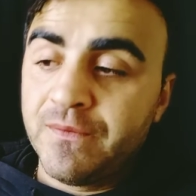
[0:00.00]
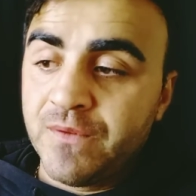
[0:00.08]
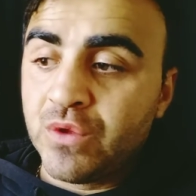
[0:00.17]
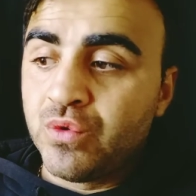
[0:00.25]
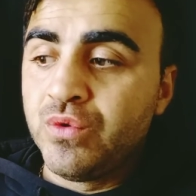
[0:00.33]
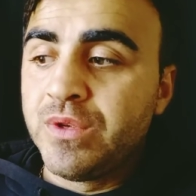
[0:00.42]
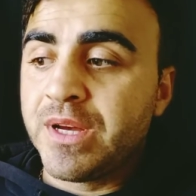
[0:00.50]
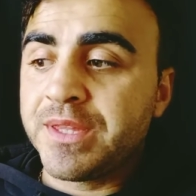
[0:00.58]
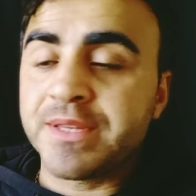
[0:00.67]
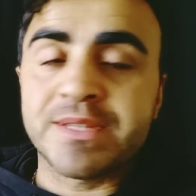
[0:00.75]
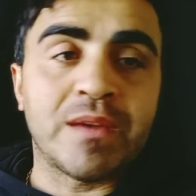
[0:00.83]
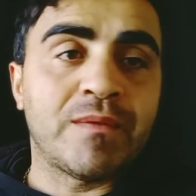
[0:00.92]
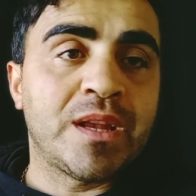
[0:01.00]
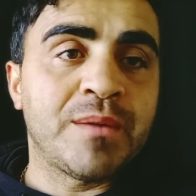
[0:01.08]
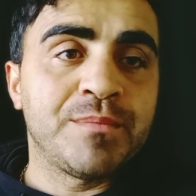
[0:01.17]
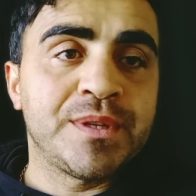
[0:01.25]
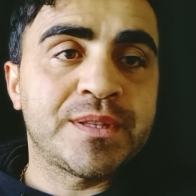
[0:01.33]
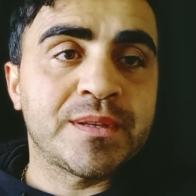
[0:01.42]
ve dünyada
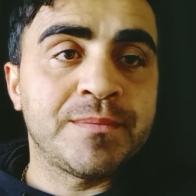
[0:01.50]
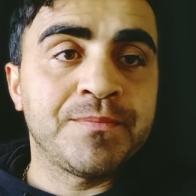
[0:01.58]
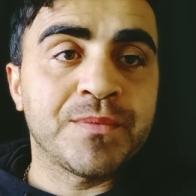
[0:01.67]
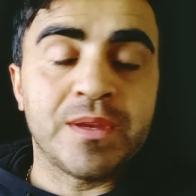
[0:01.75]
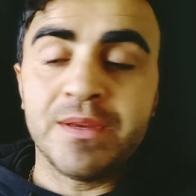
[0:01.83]
sevilen bir isim,